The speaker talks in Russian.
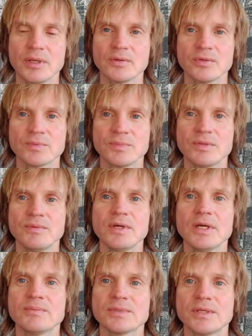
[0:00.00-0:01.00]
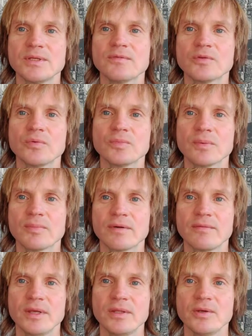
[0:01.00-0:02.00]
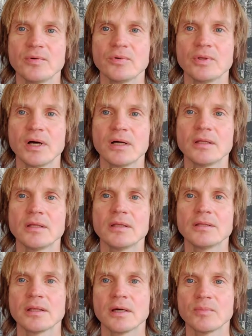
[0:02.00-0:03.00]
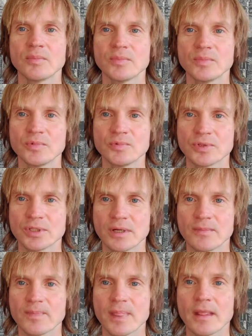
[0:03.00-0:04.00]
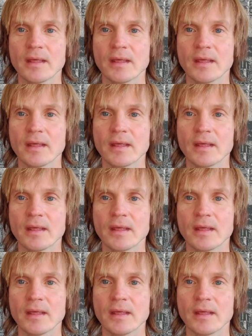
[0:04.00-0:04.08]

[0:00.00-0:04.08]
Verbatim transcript: То есть мы двигаемся не в том направлении, куда нам нужно.